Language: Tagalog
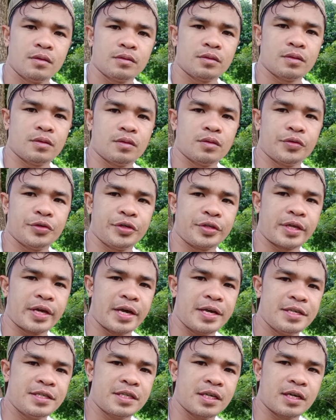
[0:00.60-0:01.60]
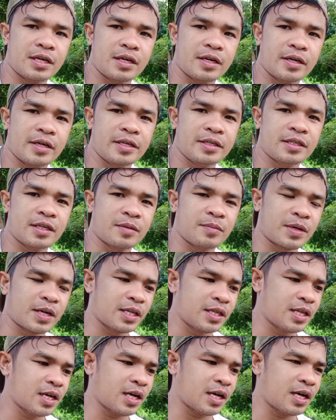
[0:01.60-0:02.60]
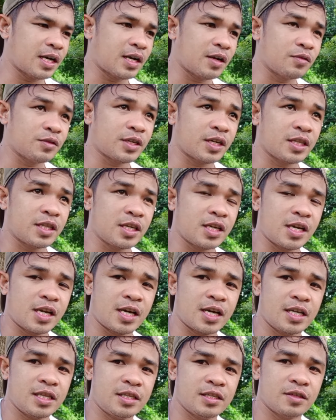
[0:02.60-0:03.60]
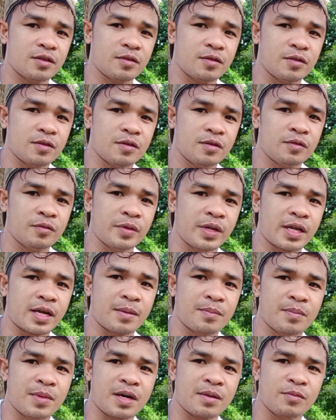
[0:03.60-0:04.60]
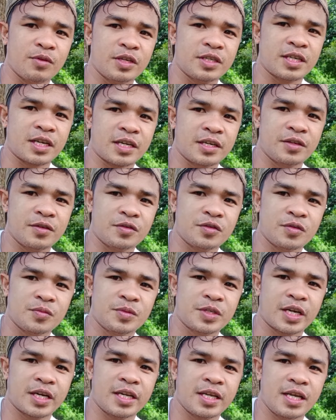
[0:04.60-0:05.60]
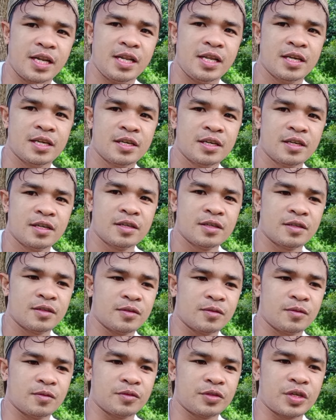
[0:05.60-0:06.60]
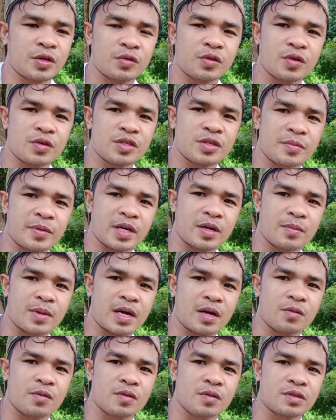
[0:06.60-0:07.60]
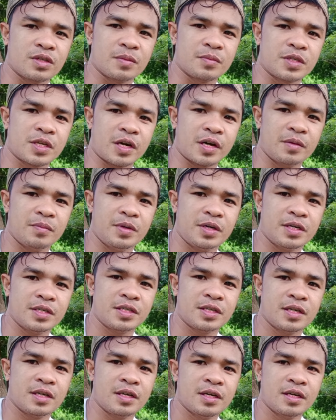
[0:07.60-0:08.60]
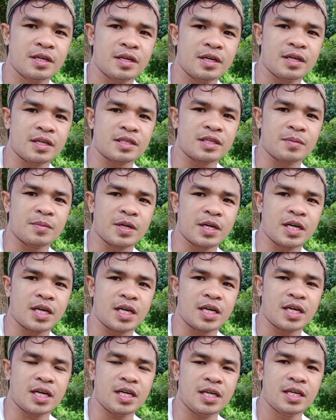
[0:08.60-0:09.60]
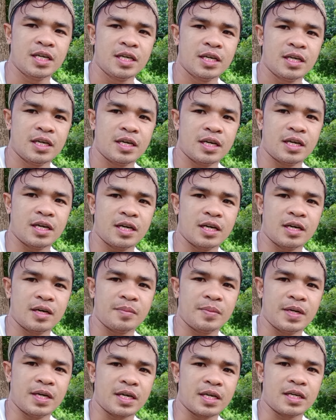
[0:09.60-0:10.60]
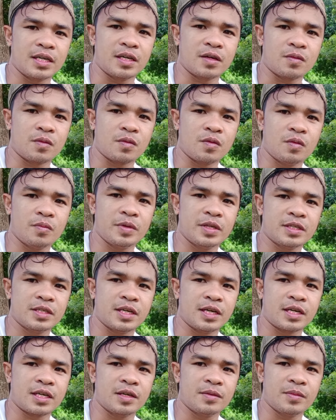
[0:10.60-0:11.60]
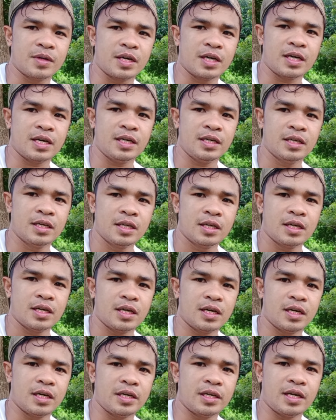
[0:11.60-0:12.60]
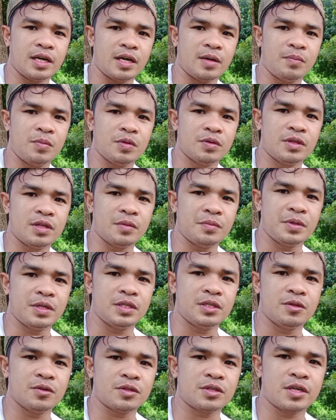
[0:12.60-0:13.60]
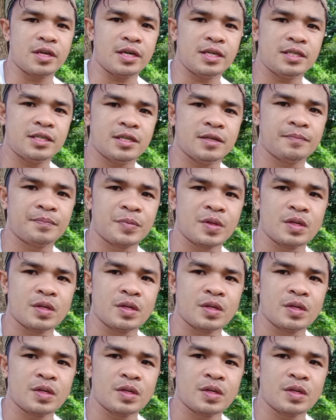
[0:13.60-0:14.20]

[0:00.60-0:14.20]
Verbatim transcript: So, yun guys, uh, isang magandang araw sa ating lahat. So, welcome back muli sa aking YouTube channel. So, shoutout sa mga bagong subscribers at sa mga uh, palaging nagko-comment sa aking mga uh, ina-upload na videos guys.